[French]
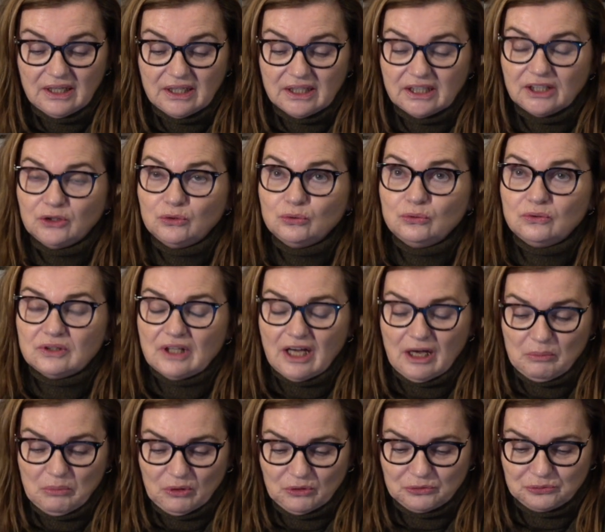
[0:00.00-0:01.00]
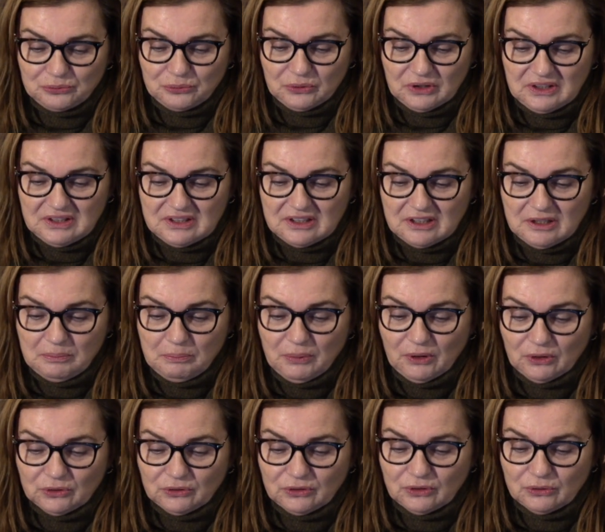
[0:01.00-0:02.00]
et tout arbre fruitier
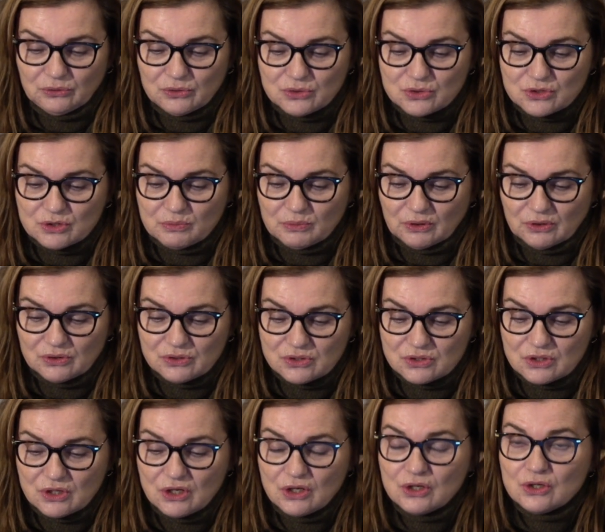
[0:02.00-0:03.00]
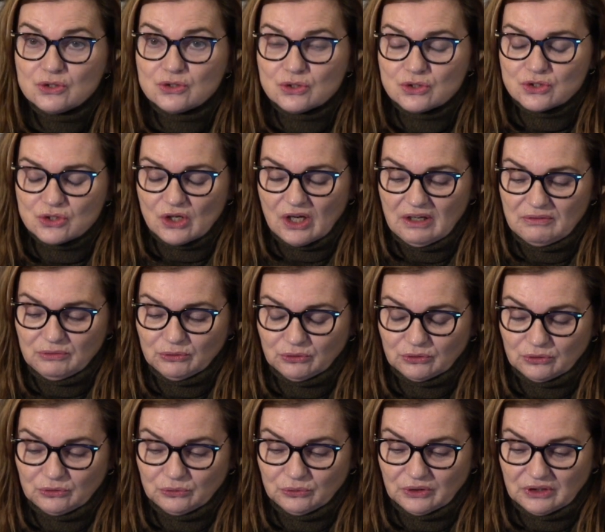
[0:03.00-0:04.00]
porteur de semences, ce sera
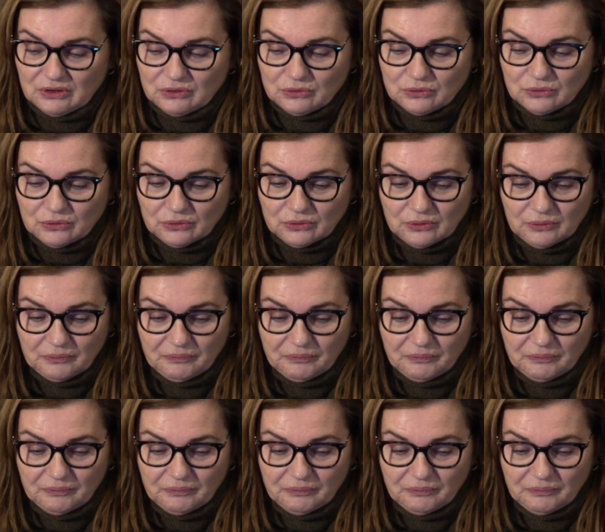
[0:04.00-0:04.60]
votre nourriture.